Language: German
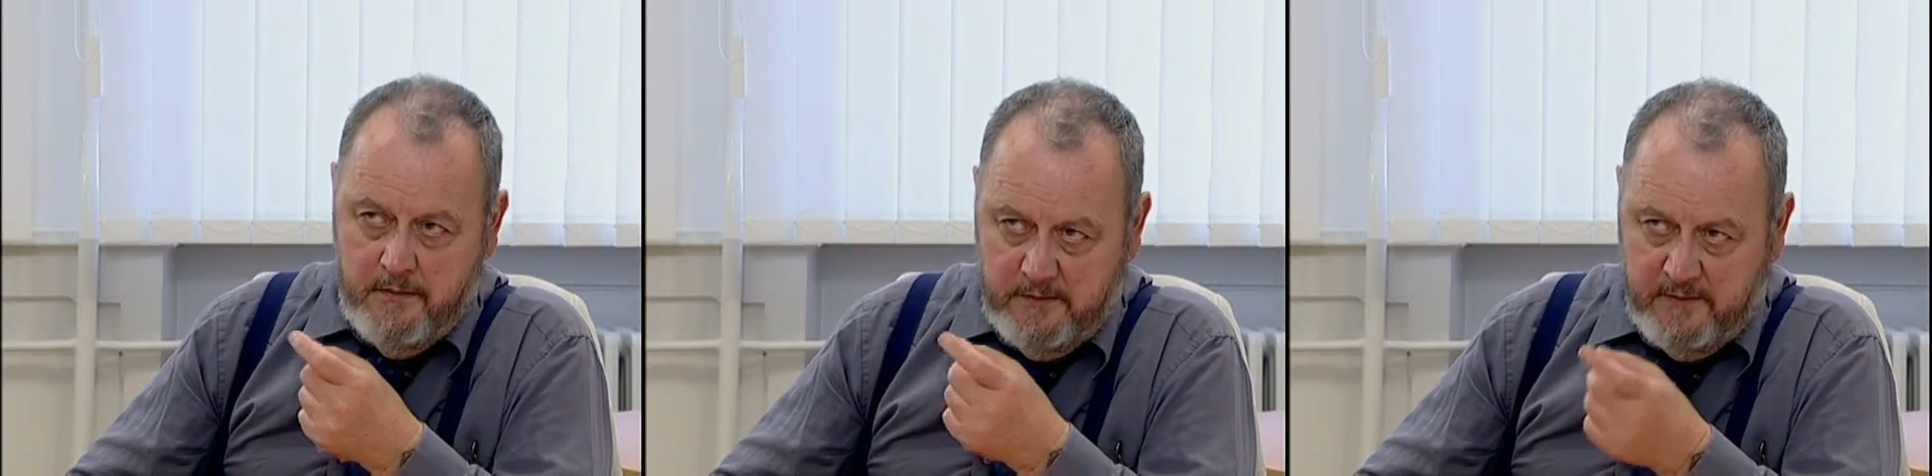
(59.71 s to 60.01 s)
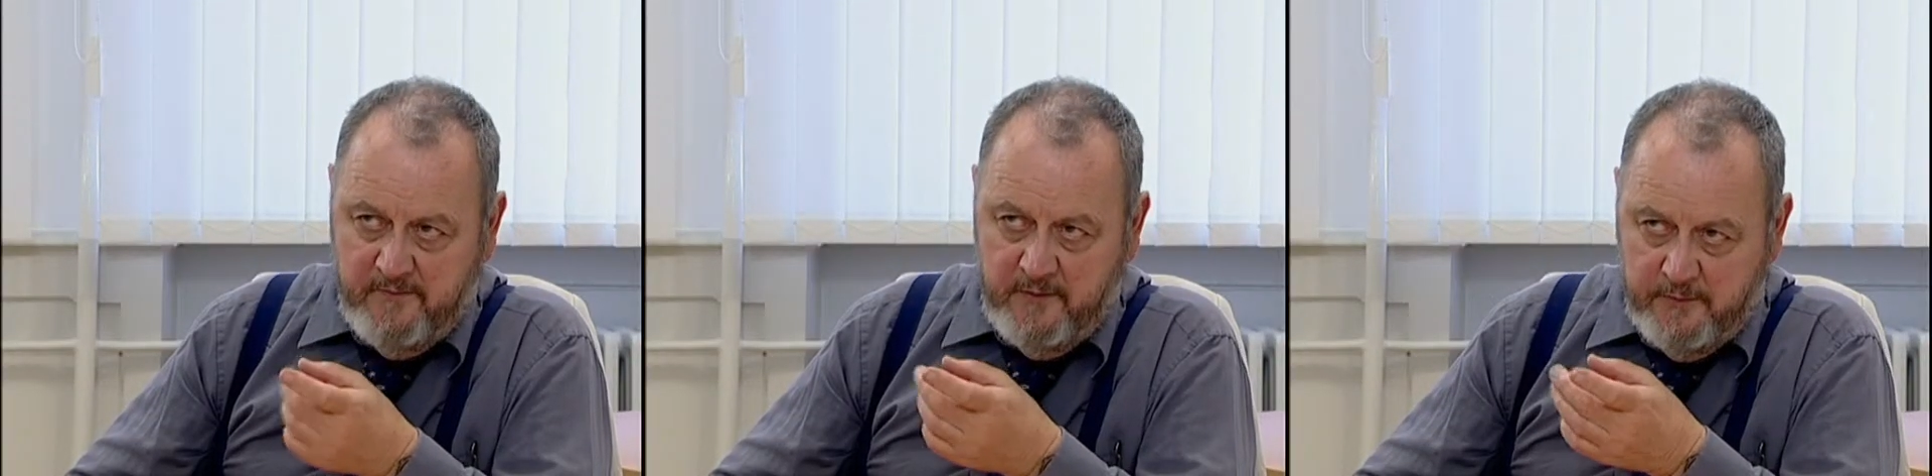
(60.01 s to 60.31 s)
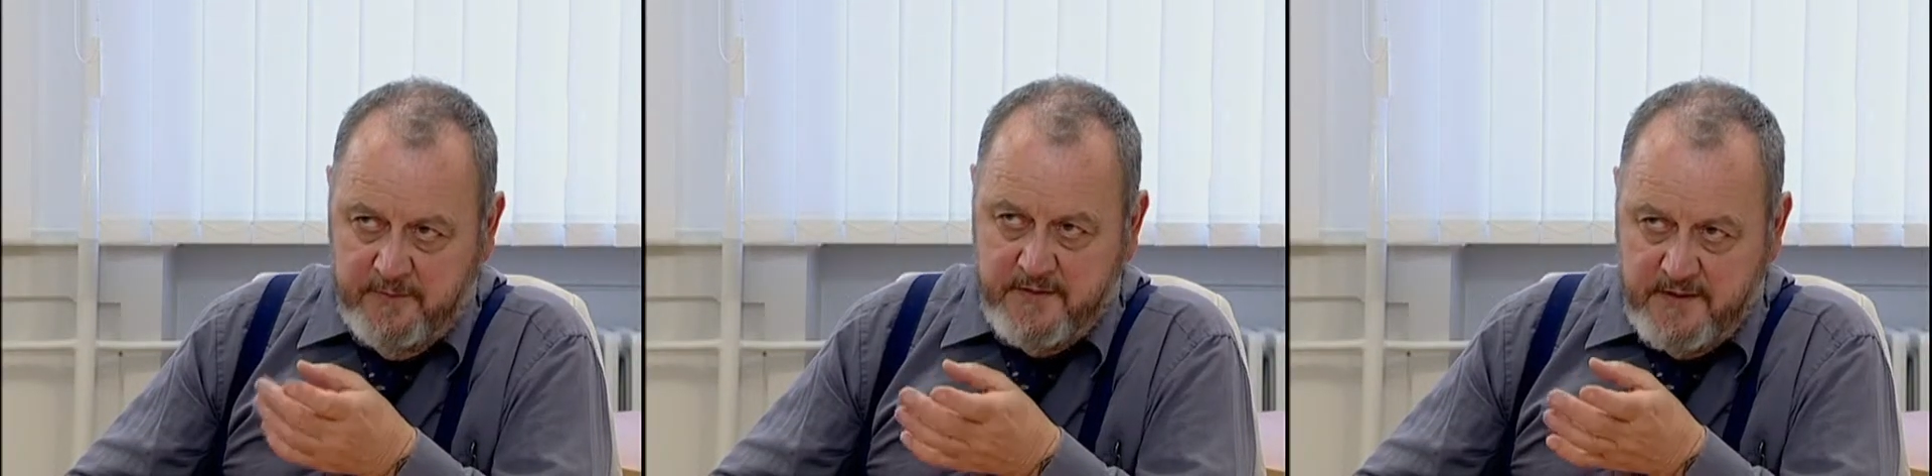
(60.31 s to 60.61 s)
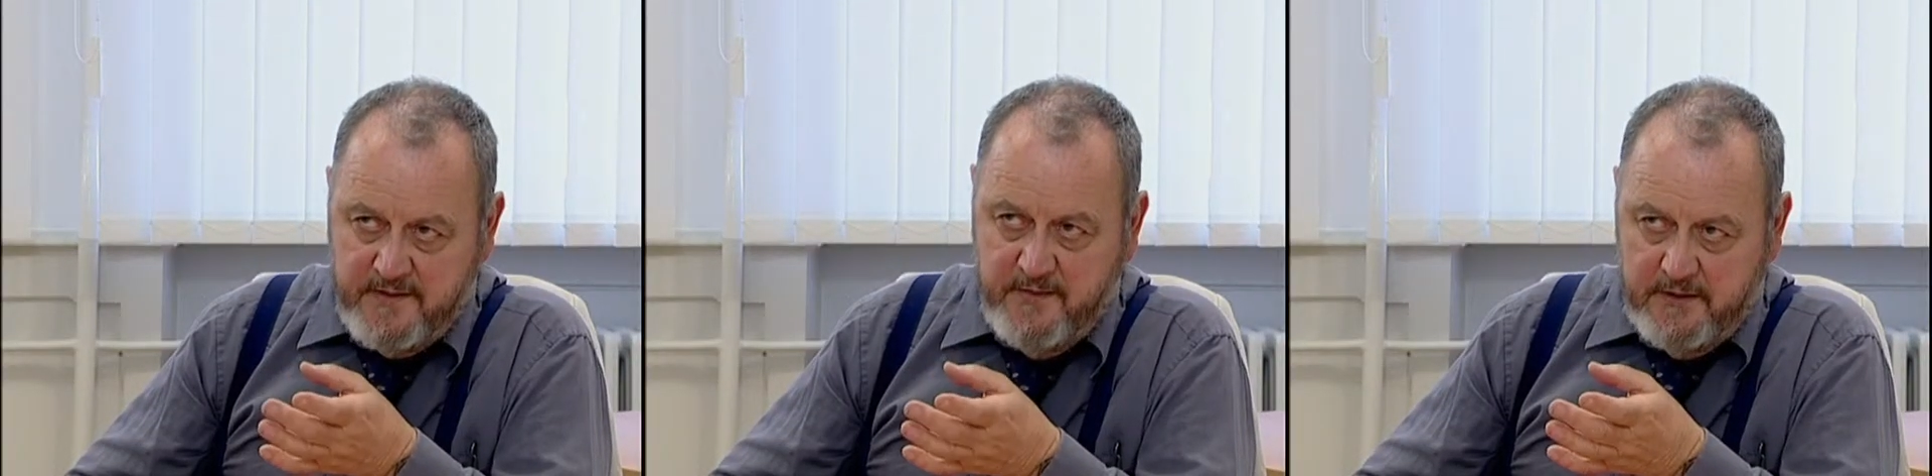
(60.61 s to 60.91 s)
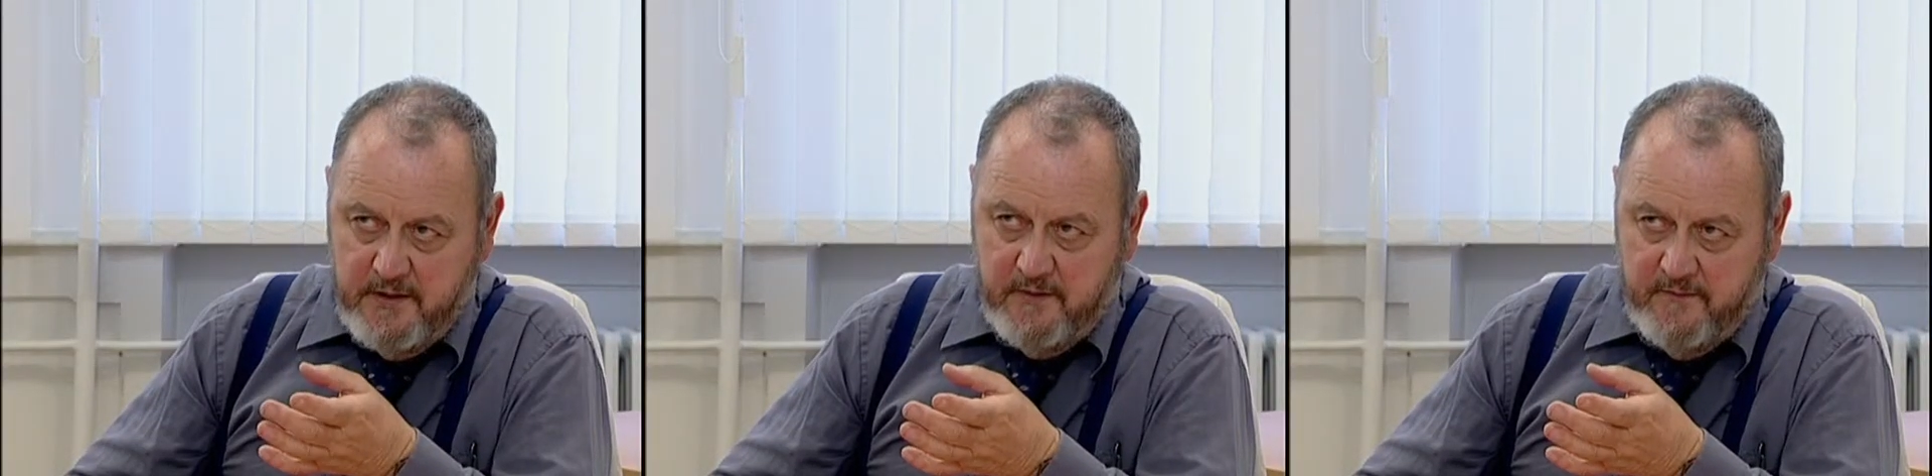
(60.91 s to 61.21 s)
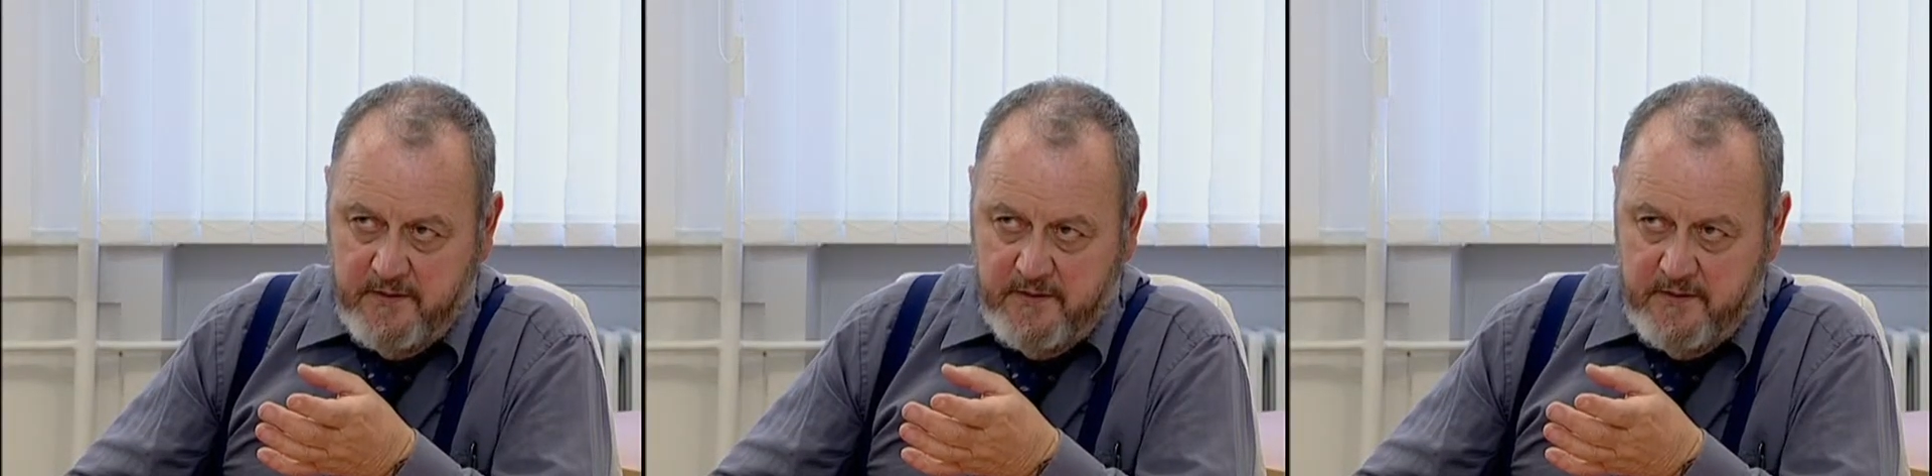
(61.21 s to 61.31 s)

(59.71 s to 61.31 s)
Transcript: Und Ihre Verlobte ist seit zwei Tagen